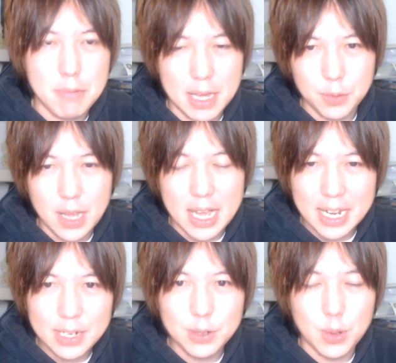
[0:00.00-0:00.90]
まあ、あの書か
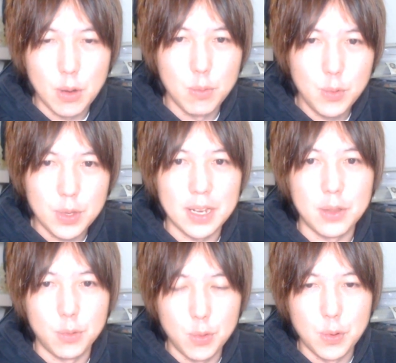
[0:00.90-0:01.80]
れるとは思うけれ
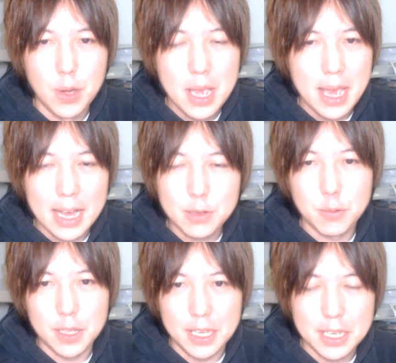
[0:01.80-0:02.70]
どもあく
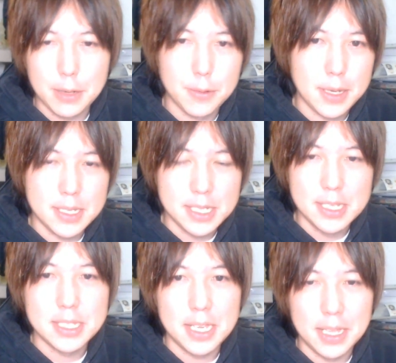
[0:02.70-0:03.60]
まで光大
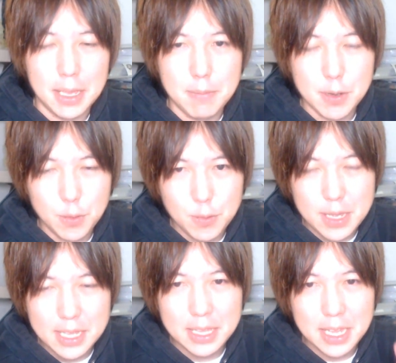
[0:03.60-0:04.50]
先生ね今こう
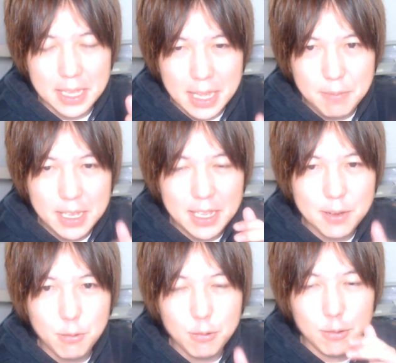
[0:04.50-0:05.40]
やって波に
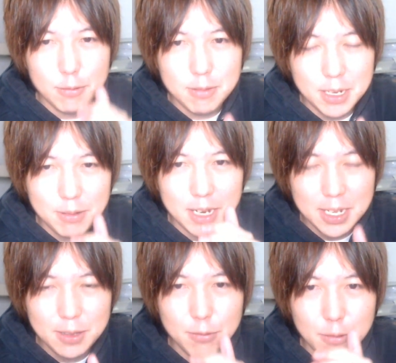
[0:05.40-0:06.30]
こう乗ってるけ
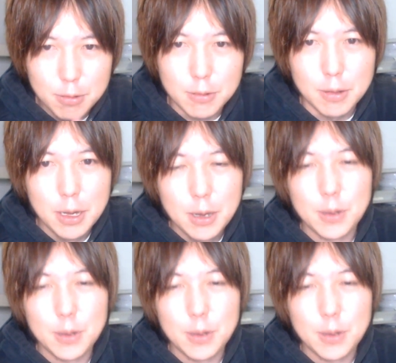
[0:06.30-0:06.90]
れども